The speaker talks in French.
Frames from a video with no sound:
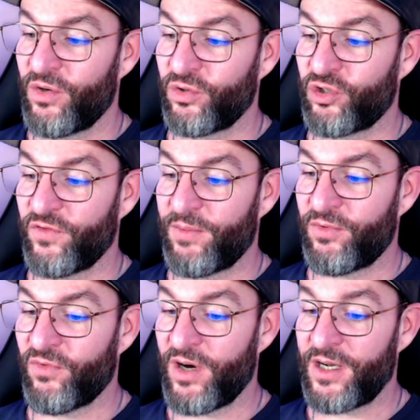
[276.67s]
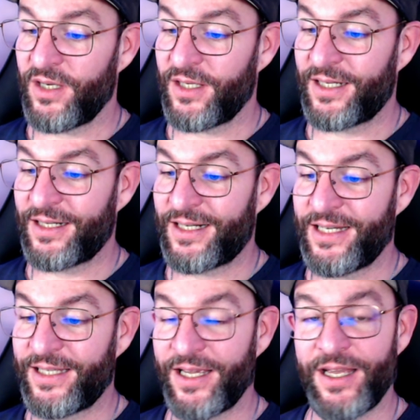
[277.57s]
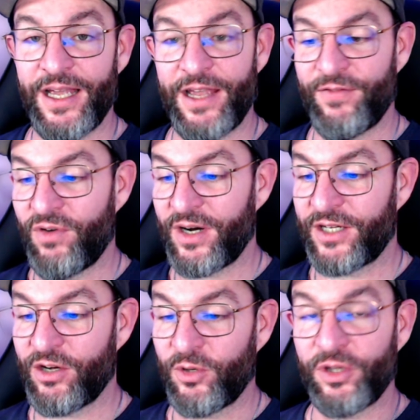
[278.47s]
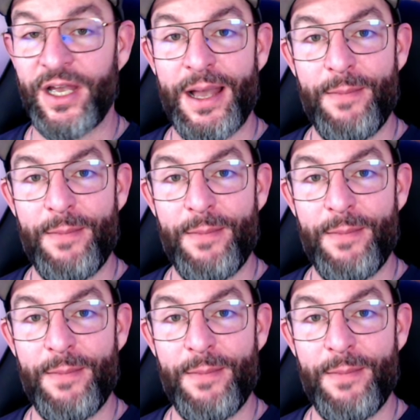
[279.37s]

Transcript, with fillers: où tu vas pouvoir cliquer et voir les commandes.